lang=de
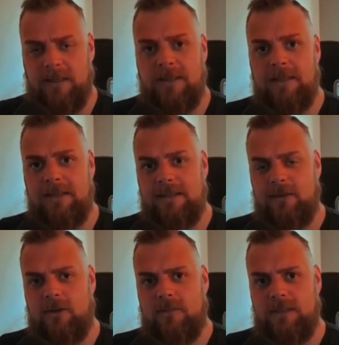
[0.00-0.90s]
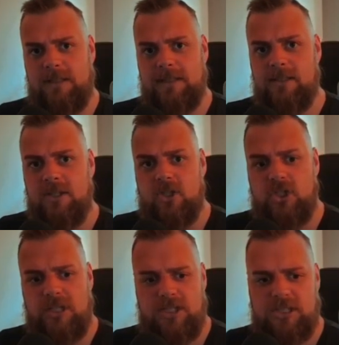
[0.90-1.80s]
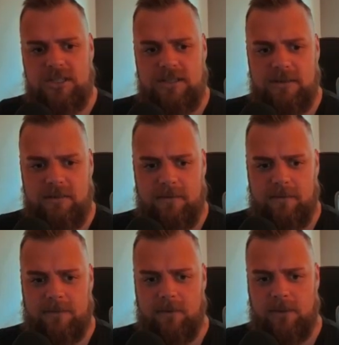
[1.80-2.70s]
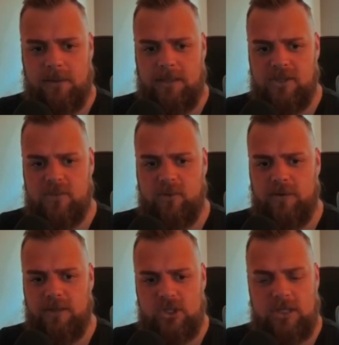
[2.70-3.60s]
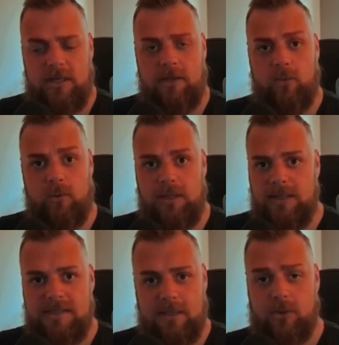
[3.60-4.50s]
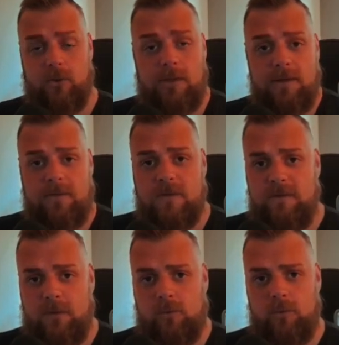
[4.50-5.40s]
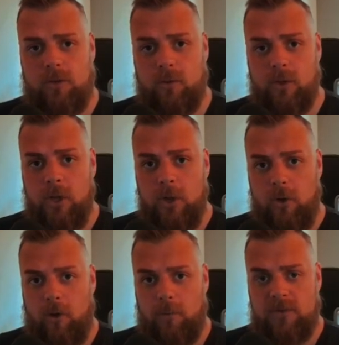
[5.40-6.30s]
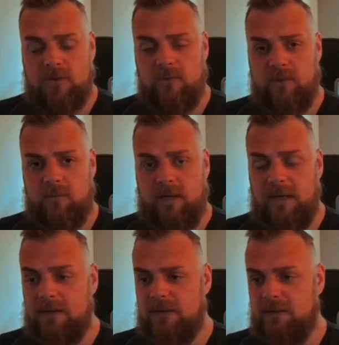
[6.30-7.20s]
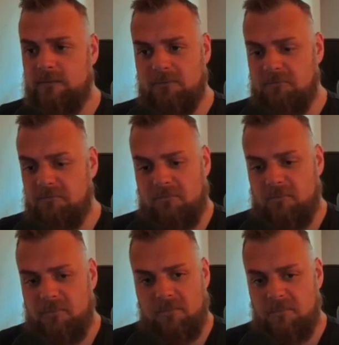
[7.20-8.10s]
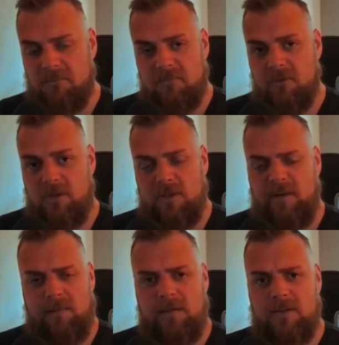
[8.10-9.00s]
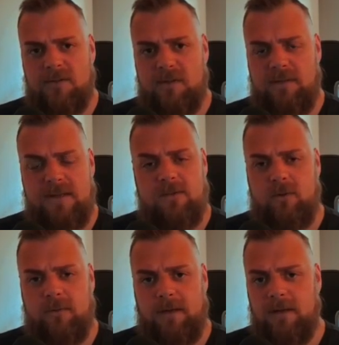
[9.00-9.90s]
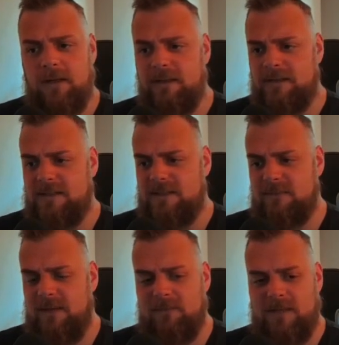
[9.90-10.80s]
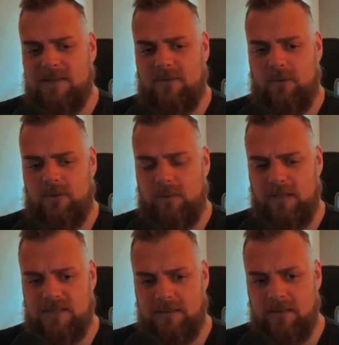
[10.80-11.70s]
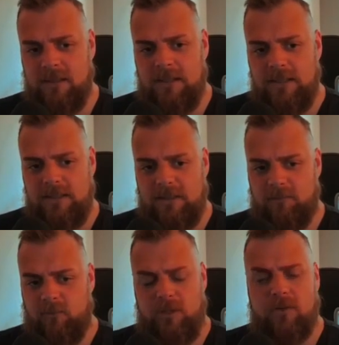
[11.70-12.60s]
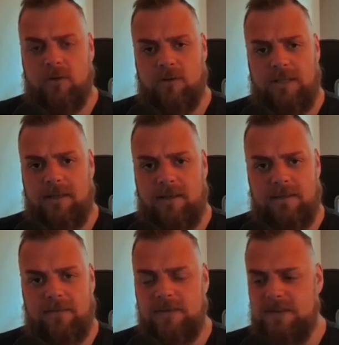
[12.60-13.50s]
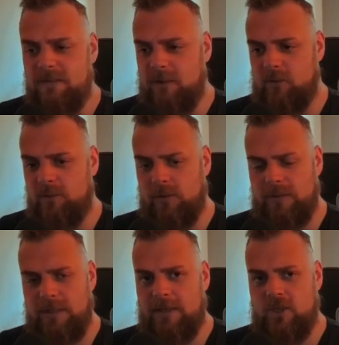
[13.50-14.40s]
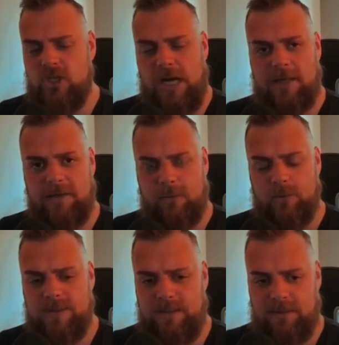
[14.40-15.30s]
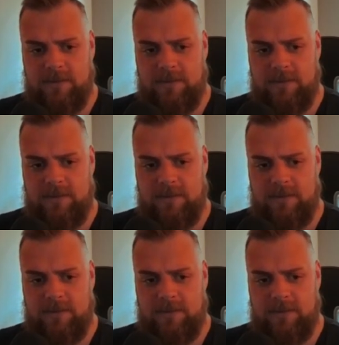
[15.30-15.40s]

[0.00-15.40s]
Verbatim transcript: Ja, dann kommt hier rein Schrägstrich, Wirken, anspornender Schrei oder letztendlich euer defensiver Cooldown. Ob es nur vom Paladin hm, ja, die Bubble ist oder was auch immer, das, das bleibt ganz euch überlassen. Ähm, oder irgendein anderer defensiver Cooldown, der den Schaden reduziert.